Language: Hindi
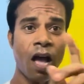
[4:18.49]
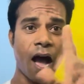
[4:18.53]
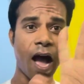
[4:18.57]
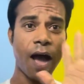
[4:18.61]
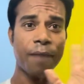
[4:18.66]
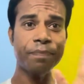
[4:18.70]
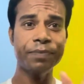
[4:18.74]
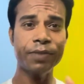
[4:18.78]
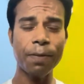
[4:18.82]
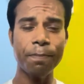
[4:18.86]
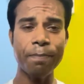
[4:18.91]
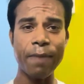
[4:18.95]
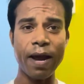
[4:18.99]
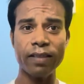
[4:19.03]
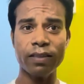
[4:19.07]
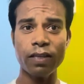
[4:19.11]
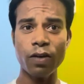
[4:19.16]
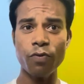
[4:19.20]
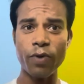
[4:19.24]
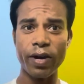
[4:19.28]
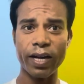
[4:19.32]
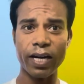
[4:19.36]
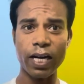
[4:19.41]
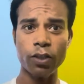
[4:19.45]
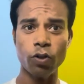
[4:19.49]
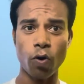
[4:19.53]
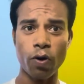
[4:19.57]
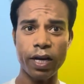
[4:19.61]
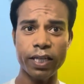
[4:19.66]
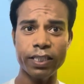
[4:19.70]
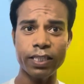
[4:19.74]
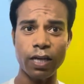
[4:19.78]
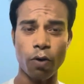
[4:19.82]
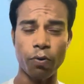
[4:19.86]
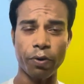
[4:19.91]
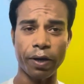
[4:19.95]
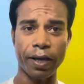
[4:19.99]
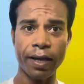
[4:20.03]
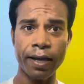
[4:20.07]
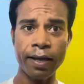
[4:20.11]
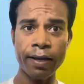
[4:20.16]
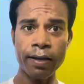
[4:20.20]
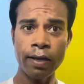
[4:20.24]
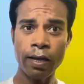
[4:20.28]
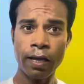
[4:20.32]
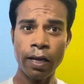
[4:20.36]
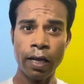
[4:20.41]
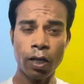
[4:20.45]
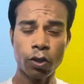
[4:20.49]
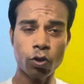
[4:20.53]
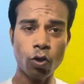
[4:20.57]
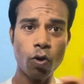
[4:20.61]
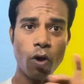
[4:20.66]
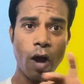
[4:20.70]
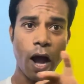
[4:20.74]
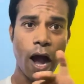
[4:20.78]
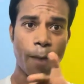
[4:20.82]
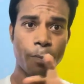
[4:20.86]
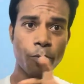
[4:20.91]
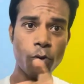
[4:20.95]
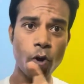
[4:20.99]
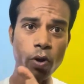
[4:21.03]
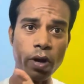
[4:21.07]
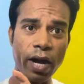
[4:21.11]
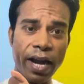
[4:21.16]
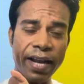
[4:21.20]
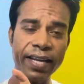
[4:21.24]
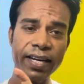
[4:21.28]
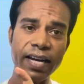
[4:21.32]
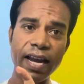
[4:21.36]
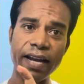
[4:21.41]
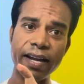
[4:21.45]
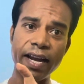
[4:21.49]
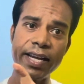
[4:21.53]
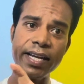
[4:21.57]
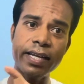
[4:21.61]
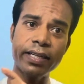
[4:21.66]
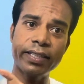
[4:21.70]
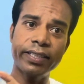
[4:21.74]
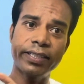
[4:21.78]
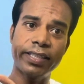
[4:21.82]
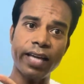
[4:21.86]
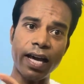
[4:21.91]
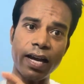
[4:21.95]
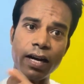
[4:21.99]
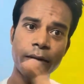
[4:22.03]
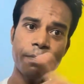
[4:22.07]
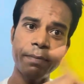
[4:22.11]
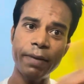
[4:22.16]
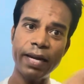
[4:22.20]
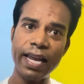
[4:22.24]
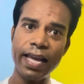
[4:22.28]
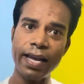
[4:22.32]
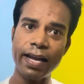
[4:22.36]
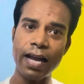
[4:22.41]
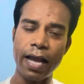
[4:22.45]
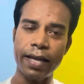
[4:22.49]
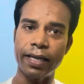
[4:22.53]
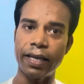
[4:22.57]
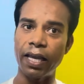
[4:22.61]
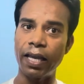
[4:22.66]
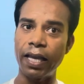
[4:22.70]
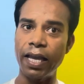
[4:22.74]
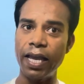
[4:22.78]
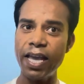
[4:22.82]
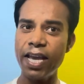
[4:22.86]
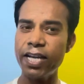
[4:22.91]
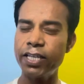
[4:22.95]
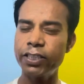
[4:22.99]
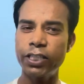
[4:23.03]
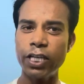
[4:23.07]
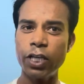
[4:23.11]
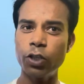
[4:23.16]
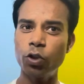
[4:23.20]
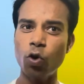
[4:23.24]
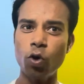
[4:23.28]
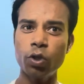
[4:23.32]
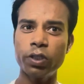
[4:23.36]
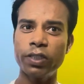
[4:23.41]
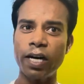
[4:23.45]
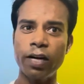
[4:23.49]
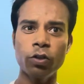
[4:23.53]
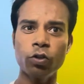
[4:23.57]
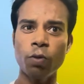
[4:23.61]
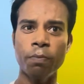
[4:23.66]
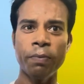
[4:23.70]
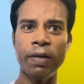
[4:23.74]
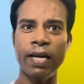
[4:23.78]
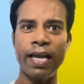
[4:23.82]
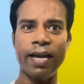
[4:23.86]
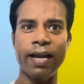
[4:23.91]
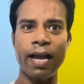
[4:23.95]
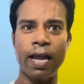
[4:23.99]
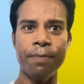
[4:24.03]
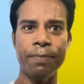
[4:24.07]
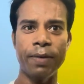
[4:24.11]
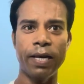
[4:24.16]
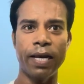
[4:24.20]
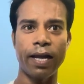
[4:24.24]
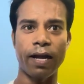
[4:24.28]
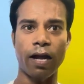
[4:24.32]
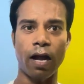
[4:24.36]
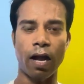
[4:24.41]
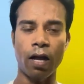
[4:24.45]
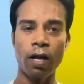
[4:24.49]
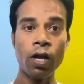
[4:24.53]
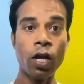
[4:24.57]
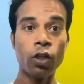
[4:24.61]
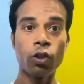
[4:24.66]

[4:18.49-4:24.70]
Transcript: आप जब मैराथन वगैरह दौड़ने जाओगे तो आपको कहीं ना कहीं टर्न मिलेगा ही एक से दो टर्न तो मिलेगा ही मिलेगा